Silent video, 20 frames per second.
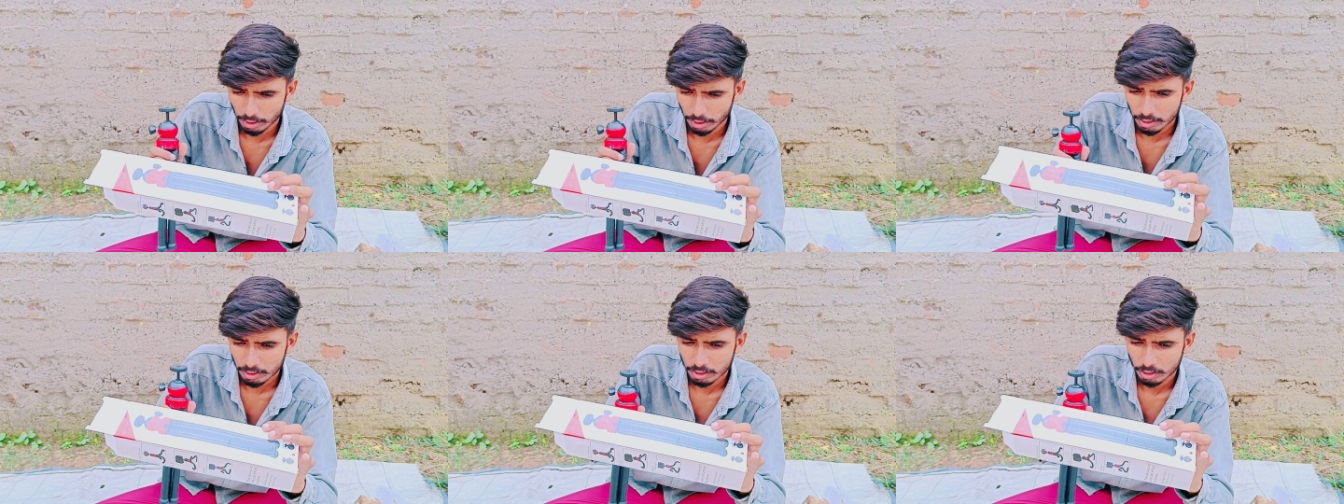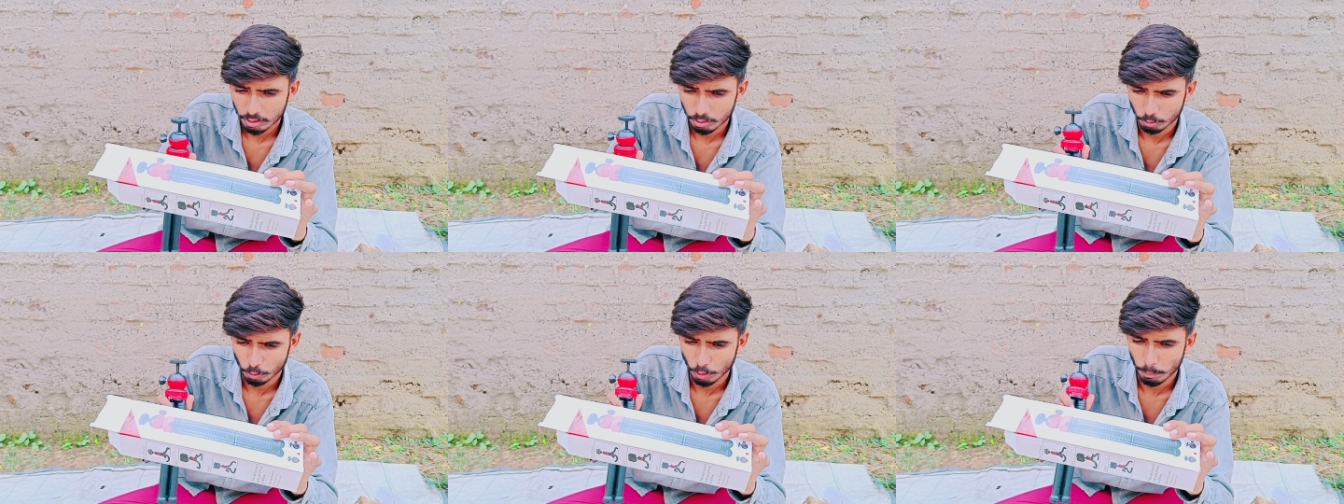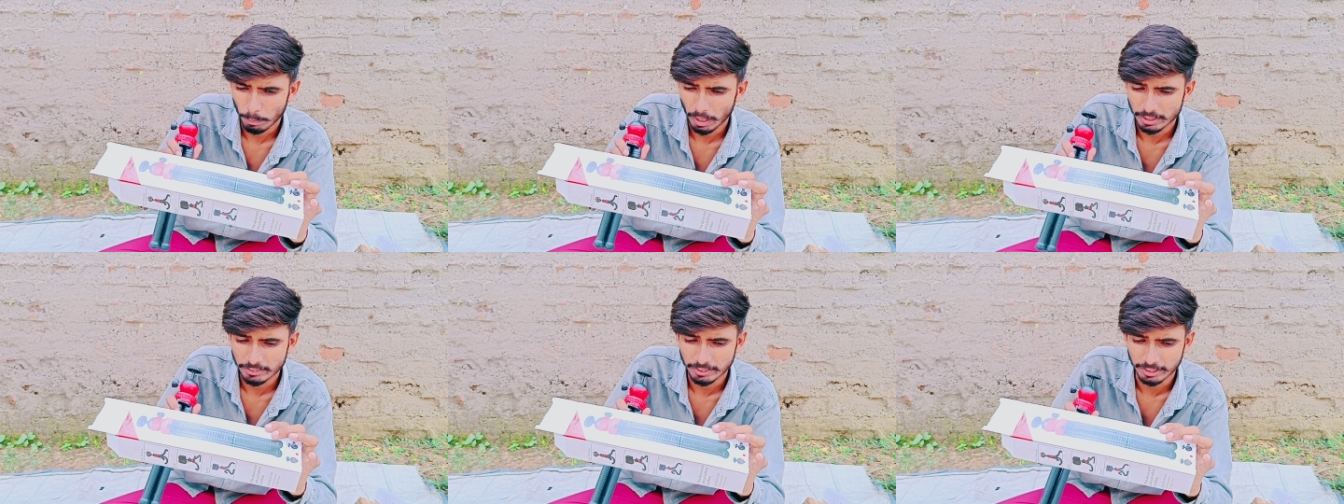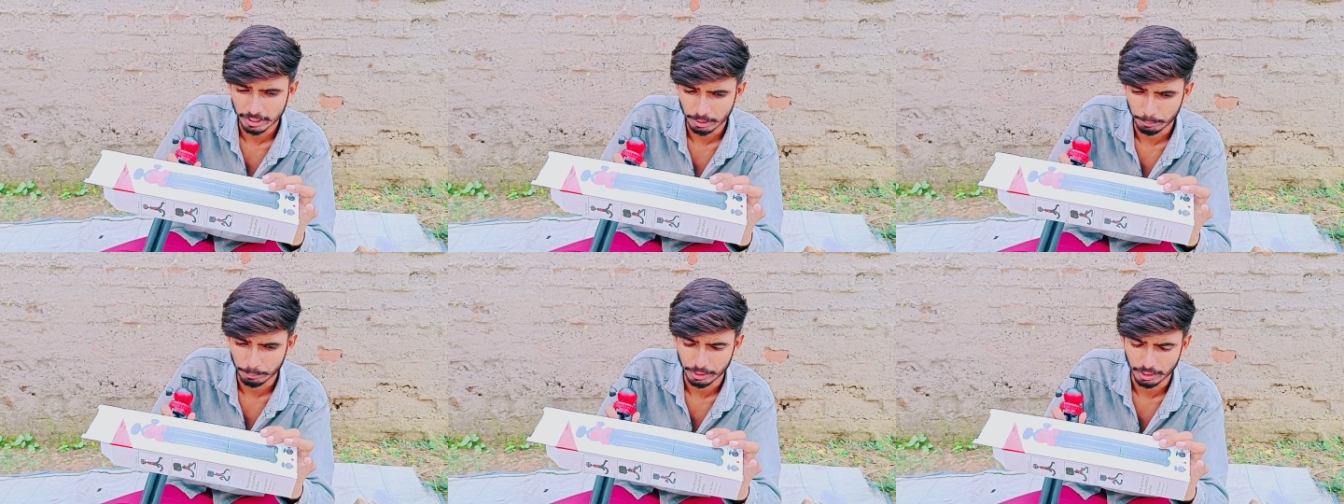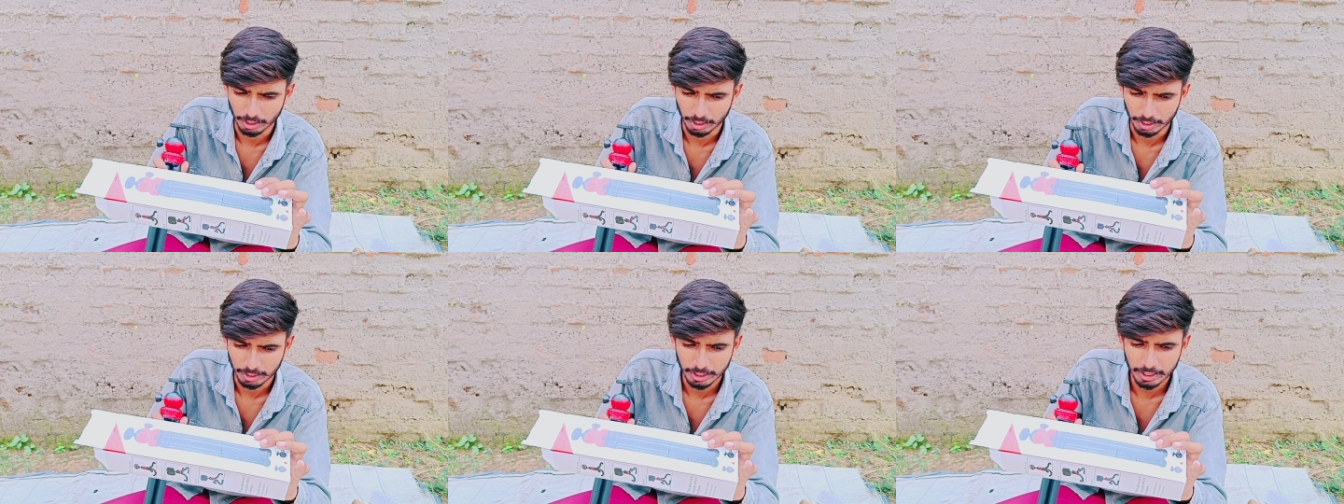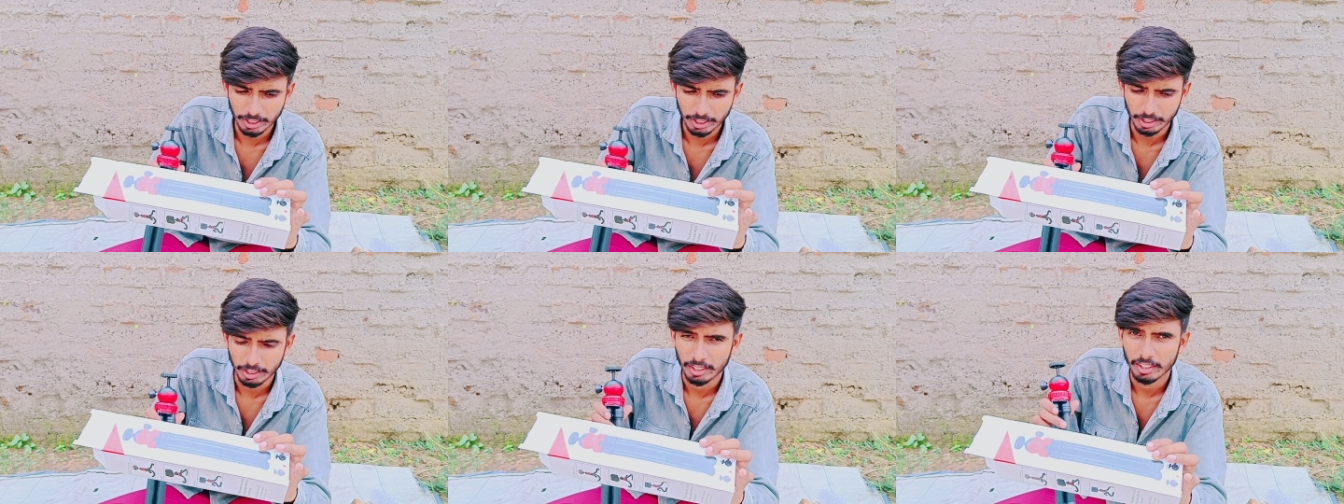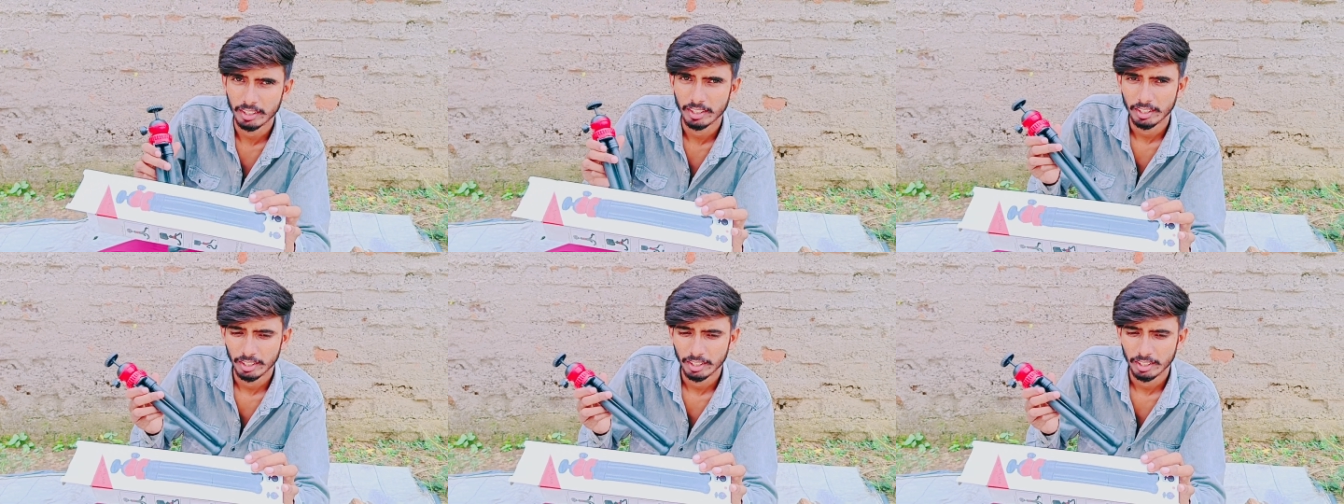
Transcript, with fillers: में वो पाँच सेंटीमीटर है ठीक है